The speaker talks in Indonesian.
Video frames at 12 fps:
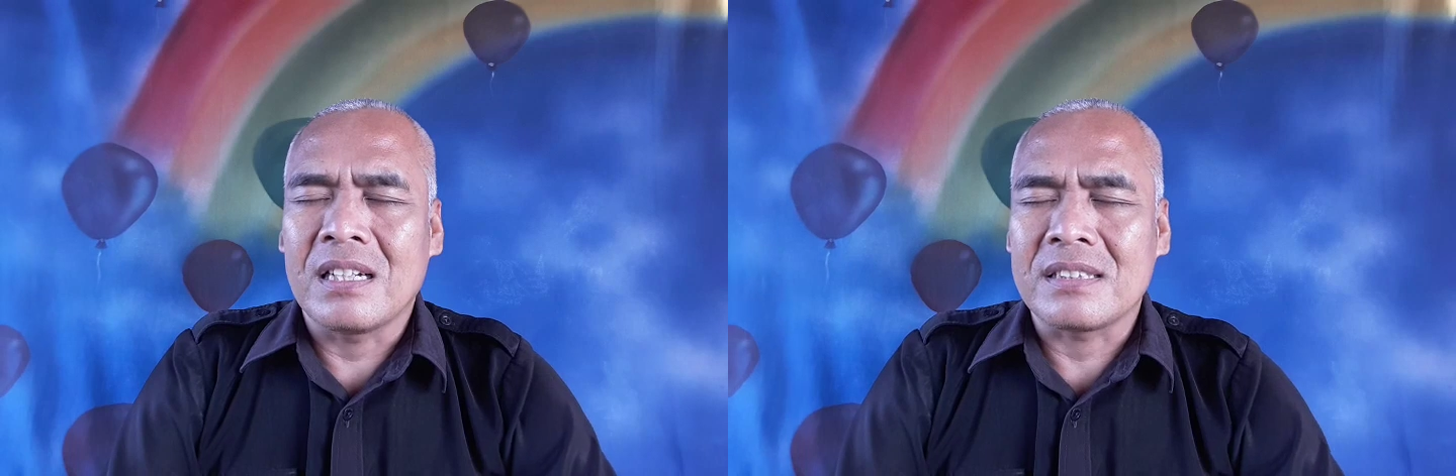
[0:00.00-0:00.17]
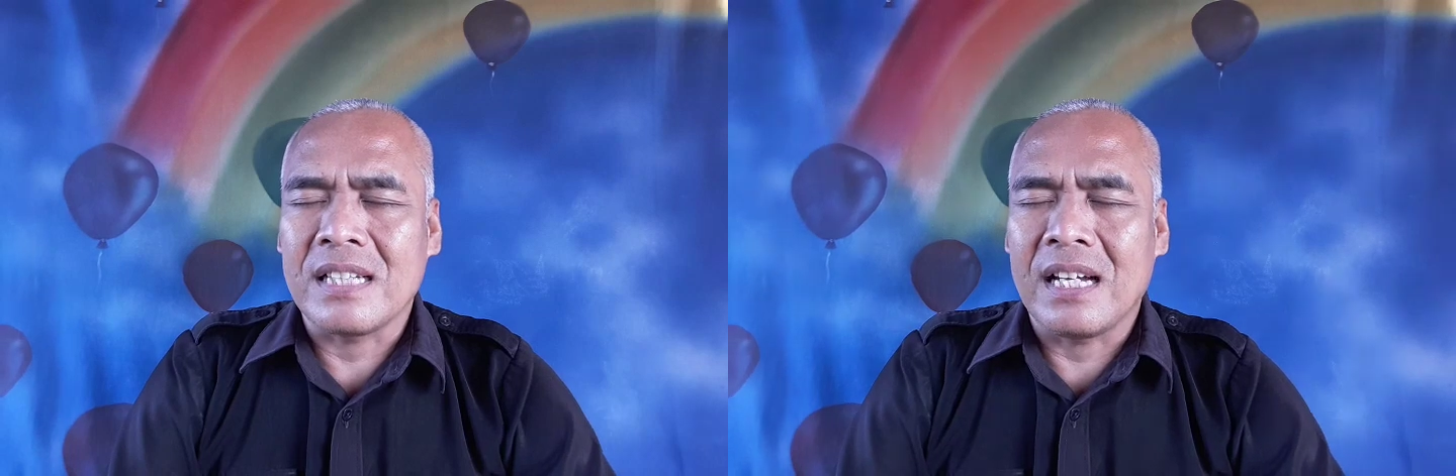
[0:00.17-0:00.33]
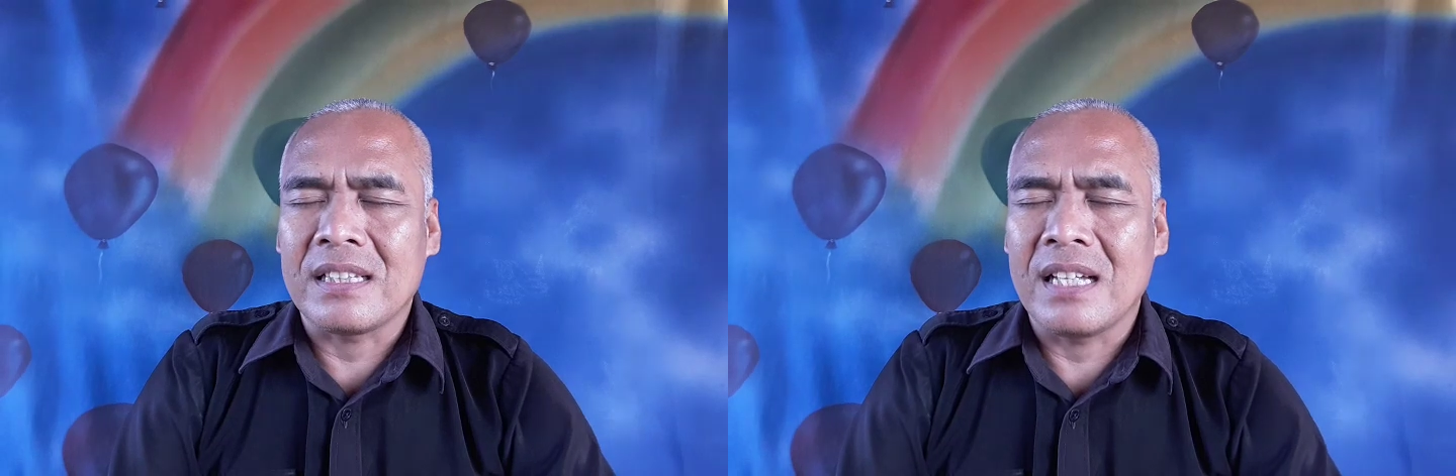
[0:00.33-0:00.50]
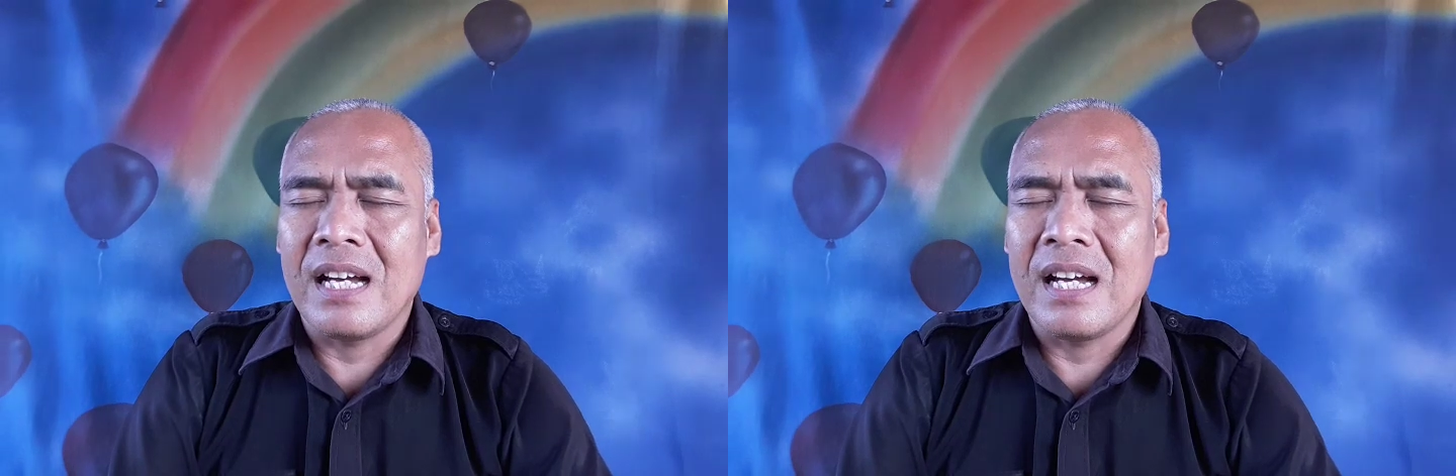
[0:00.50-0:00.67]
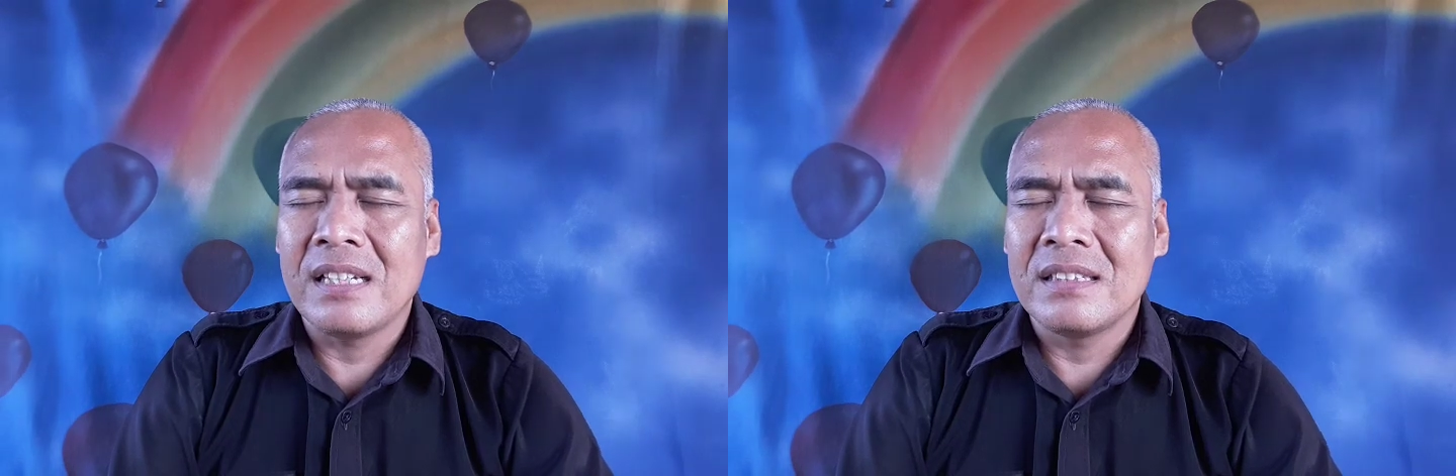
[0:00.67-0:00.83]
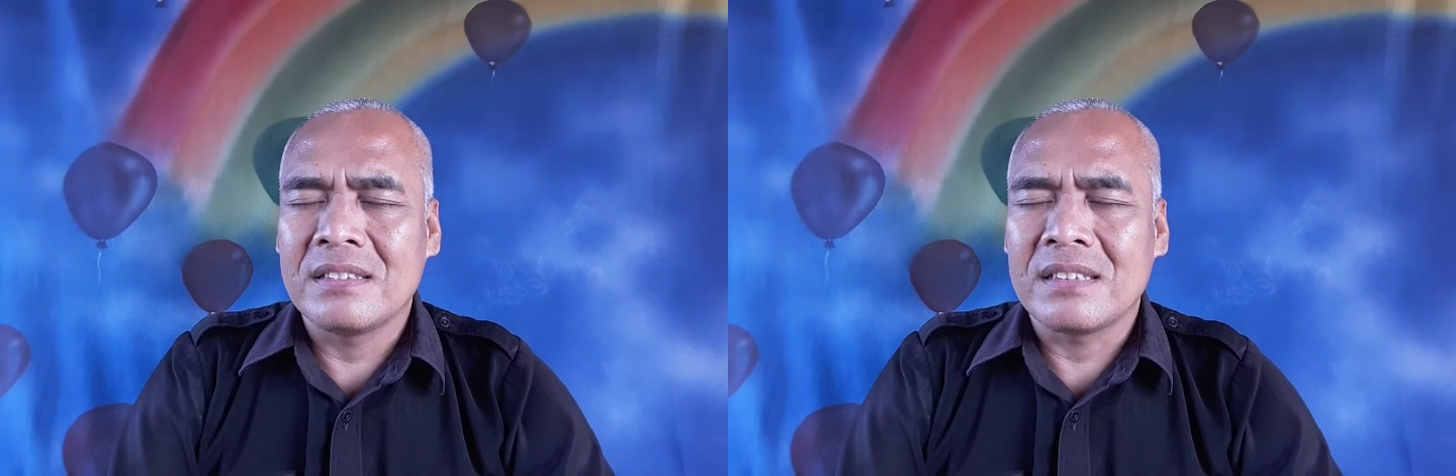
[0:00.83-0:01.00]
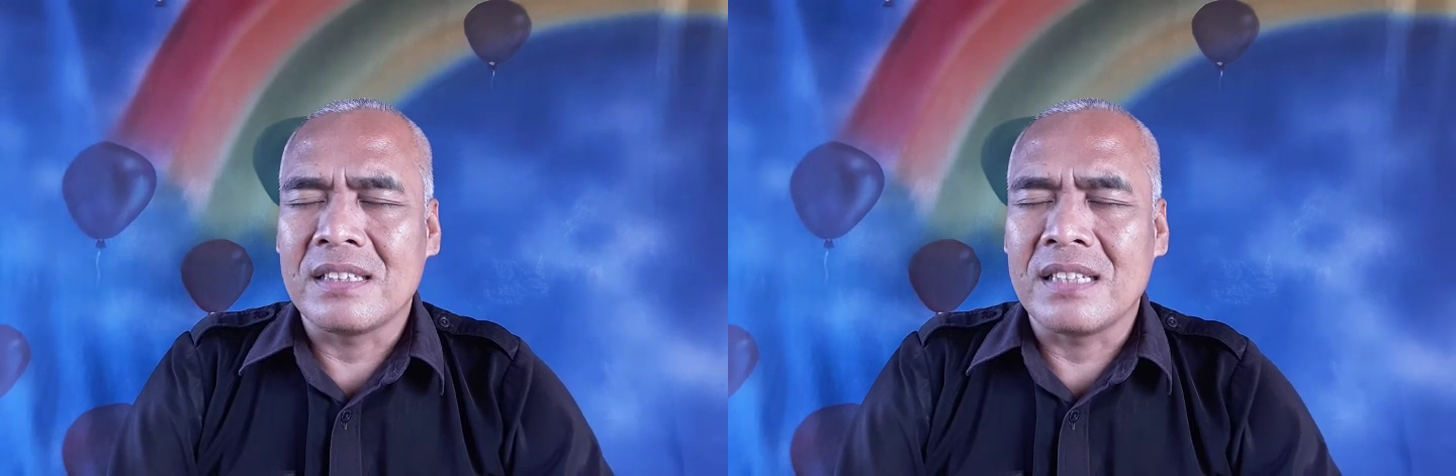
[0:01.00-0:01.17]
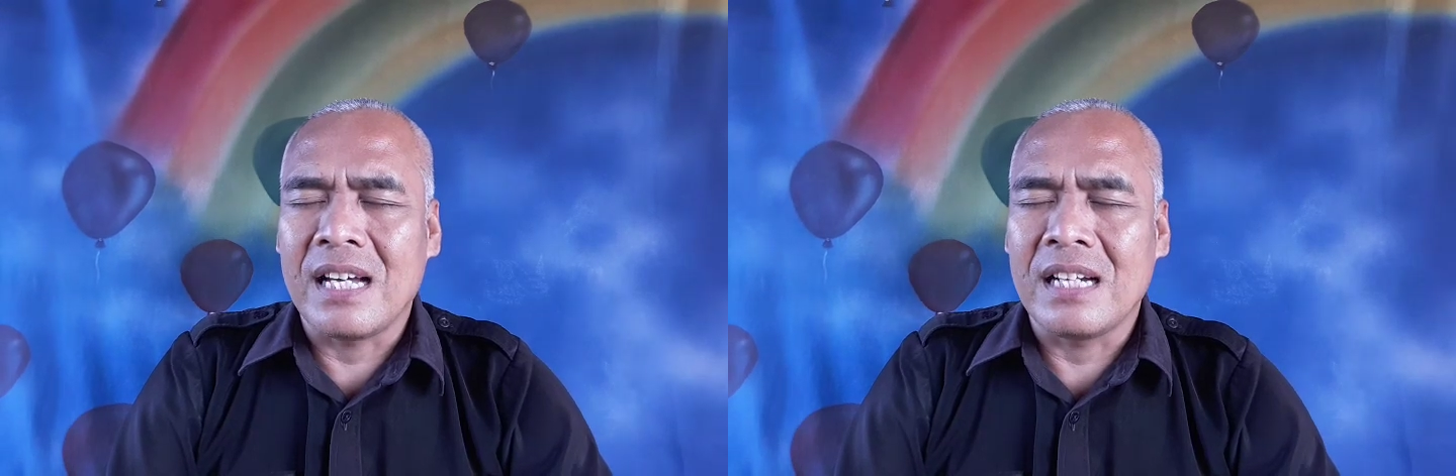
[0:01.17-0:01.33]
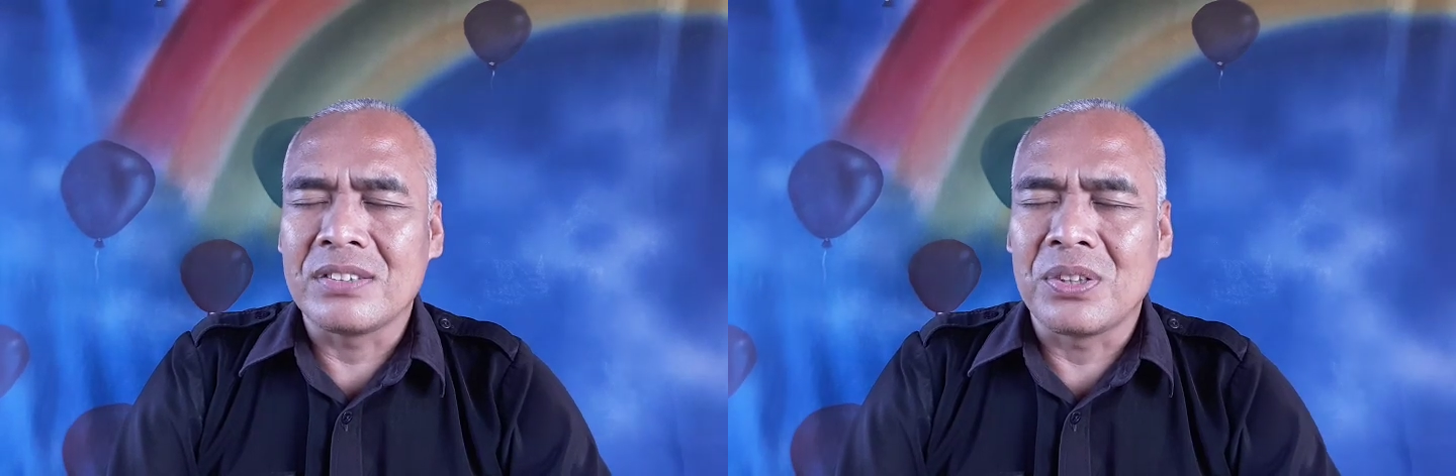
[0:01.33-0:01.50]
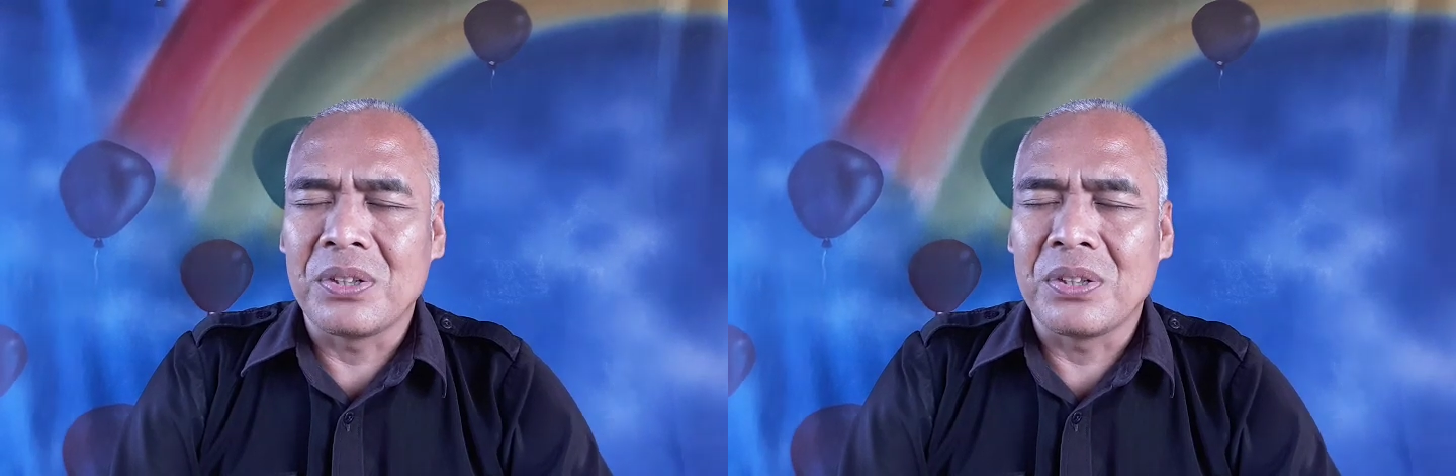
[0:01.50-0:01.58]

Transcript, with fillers: kesehatan, tentang